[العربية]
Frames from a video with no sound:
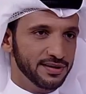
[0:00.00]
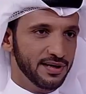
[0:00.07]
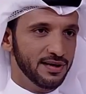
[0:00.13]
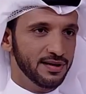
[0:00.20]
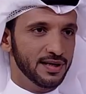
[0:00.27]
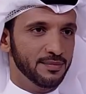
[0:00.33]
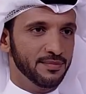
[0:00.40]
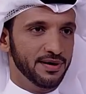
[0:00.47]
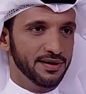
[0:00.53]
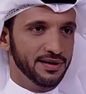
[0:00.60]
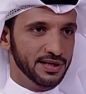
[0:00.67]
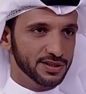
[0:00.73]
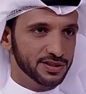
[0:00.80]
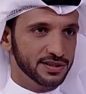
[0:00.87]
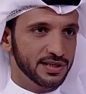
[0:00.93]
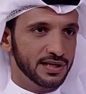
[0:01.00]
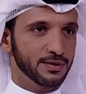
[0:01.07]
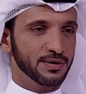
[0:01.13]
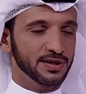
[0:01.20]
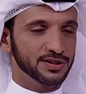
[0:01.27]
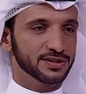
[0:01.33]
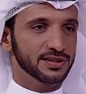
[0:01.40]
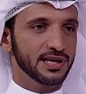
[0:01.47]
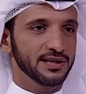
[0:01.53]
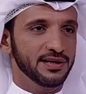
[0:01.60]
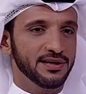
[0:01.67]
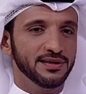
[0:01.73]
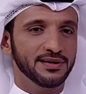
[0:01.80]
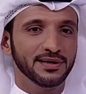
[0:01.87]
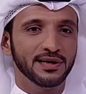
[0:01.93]
يتعلم يعني نعم. اشياء واشياء
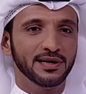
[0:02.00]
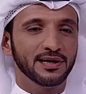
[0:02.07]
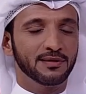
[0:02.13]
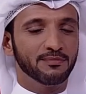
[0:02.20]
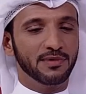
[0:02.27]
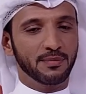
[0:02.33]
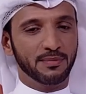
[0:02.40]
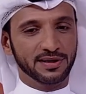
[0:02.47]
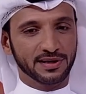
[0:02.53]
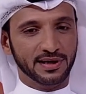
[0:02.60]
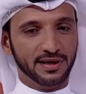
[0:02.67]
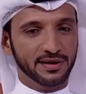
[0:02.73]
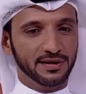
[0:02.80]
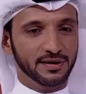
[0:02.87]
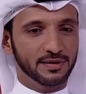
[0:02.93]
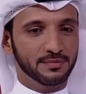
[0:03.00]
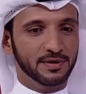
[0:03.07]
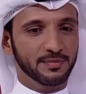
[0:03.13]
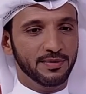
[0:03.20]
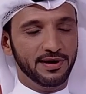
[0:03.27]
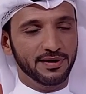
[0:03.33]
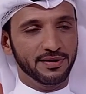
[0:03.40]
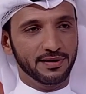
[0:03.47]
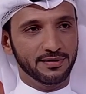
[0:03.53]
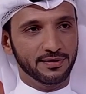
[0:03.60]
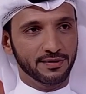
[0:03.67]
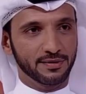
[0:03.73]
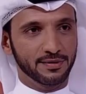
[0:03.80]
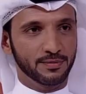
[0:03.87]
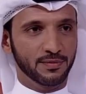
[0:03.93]
يعني مهما تقيد ببعض
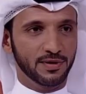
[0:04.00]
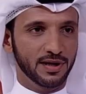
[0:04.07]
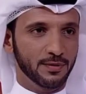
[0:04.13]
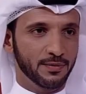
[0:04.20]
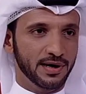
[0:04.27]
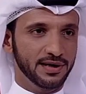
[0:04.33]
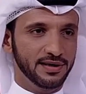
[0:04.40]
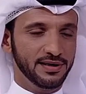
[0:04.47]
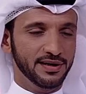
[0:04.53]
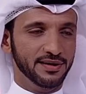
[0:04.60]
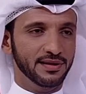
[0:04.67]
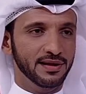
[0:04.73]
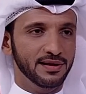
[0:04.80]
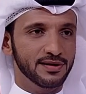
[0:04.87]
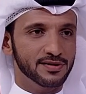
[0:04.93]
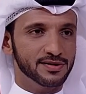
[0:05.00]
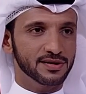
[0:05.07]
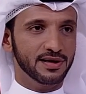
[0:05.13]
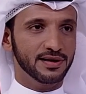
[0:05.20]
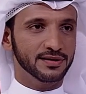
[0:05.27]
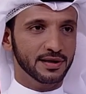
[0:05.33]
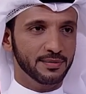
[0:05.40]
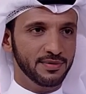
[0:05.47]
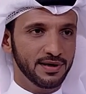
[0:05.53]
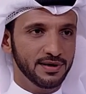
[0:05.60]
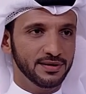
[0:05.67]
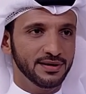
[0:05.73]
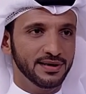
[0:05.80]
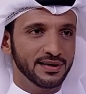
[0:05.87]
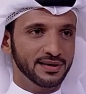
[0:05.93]
النظم واللوائح يظل الانسان
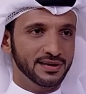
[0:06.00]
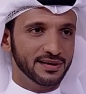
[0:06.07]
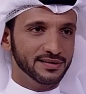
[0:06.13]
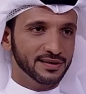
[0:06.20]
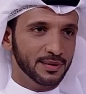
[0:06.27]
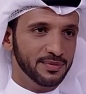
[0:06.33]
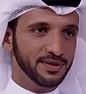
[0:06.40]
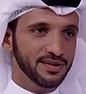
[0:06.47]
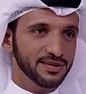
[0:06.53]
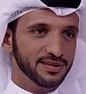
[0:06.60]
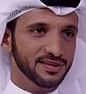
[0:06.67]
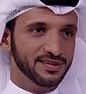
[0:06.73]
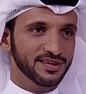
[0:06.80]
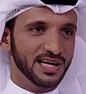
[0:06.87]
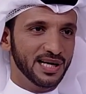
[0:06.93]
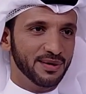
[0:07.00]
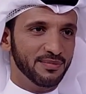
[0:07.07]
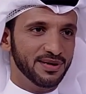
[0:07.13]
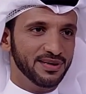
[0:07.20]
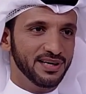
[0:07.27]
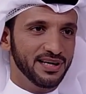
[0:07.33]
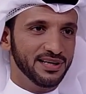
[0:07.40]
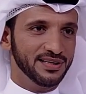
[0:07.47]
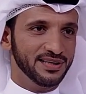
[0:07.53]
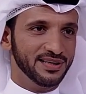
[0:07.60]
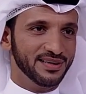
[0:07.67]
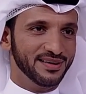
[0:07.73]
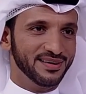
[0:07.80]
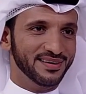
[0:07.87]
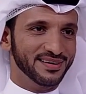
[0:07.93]
طبعا آه، طبيعته دائما يعني
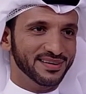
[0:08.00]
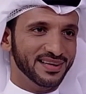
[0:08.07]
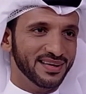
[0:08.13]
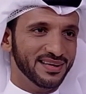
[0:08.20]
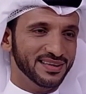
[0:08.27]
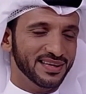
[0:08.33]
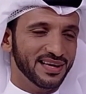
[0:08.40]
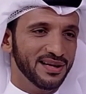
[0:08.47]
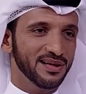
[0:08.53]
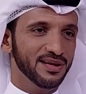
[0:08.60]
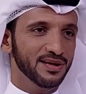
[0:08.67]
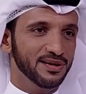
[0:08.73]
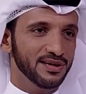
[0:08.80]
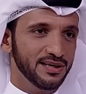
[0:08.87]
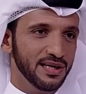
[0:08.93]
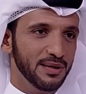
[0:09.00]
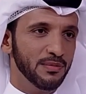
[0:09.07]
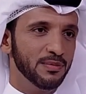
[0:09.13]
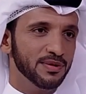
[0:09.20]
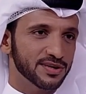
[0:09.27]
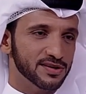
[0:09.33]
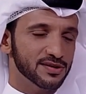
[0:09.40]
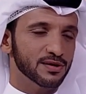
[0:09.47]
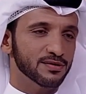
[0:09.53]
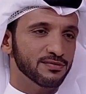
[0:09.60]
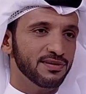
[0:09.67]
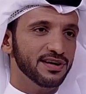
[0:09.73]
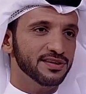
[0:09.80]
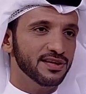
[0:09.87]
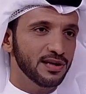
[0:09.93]
آه، تخليه يعمل
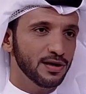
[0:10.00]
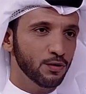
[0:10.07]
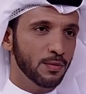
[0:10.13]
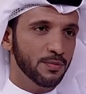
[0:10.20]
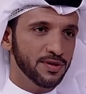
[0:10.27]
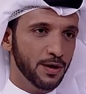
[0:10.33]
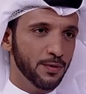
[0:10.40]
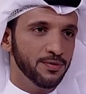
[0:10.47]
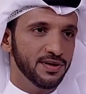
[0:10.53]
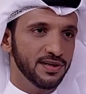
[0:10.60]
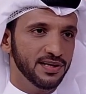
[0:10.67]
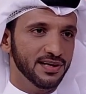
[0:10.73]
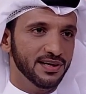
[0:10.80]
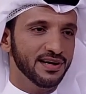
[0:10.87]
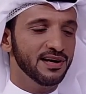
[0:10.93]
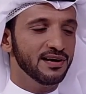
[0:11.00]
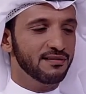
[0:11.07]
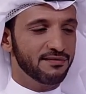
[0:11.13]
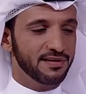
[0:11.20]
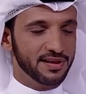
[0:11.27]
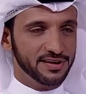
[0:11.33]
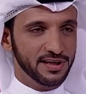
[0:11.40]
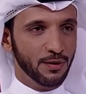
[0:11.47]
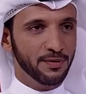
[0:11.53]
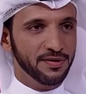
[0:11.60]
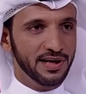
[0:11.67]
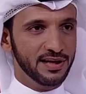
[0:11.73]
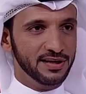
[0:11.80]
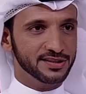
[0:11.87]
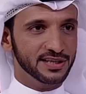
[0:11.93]
بالتصرفات اللي هو متعود عليها نعم. فاذا
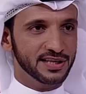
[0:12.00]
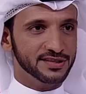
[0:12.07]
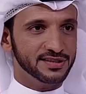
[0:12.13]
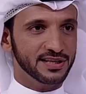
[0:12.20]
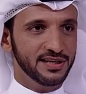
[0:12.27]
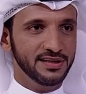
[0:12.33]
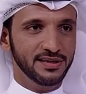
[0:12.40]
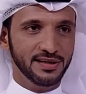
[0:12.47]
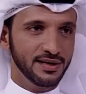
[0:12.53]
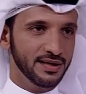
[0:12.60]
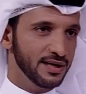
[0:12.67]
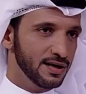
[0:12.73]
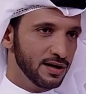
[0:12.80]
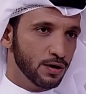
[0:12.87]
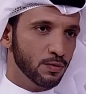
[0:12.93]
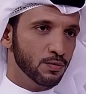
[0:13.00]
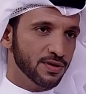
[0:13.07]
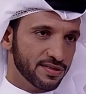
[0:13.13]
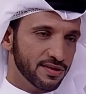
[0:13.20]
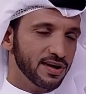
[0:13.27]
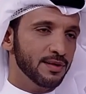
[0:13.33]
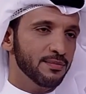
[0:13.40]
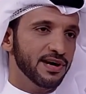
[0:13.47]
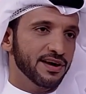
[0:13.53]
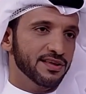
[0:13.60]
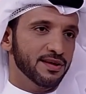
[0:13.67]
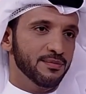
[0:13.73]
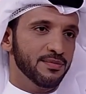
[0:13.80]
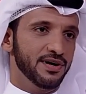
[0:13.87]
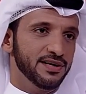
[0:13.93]
تعود على الشيء الصحيح والثقه
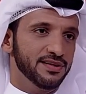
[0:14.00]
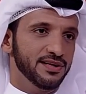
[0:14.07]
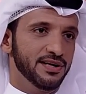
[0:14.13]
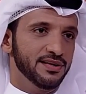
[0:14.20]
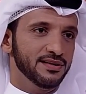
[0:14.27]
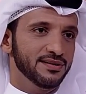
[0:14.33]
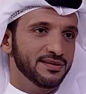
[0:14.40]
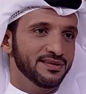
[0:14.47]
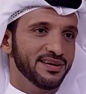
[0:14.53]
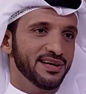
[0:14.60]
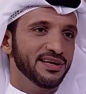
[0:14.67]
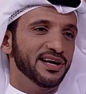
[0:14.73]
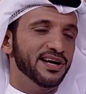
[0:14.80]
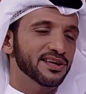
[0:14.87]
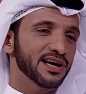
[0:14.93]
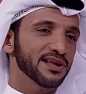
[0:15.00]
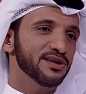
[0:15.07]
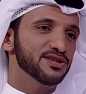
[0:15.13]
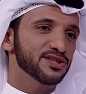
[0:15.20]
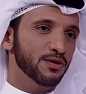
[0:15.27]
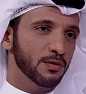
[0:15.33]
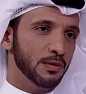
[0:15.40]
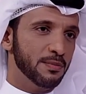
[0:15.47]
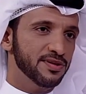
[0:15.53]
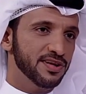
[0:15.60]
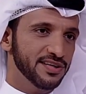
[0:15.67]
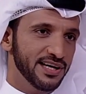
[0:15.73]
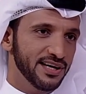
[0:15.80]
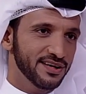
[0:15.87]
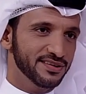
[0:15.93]
ايضا بعد يعني نعم يعني اكيد خديجه اول ما
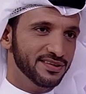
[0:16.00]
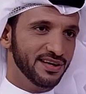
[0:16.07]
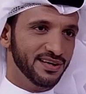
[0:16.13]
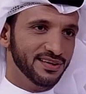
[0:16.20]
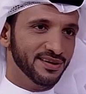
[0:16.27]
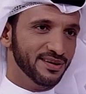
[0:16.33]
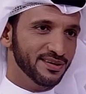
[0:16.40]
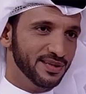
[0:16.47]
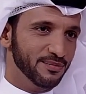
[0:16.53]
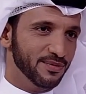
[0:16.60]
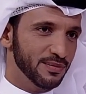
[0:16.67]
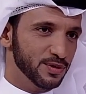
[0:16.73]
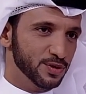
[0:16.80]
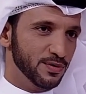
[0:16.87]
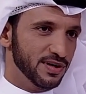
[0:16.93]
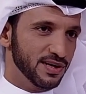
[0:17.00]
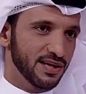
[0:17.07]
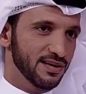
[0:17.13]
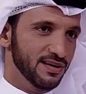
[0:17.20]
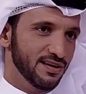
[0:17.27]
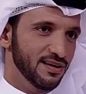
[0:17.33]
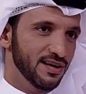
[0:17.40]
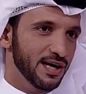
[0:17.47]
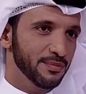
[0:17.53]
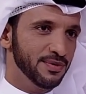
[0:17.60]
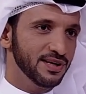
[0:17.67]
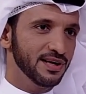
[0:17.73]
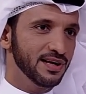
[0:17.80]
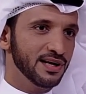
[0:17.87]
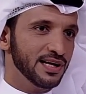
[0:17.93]
بدات حياتها اعتقد يمكن مشوارها الاعلامي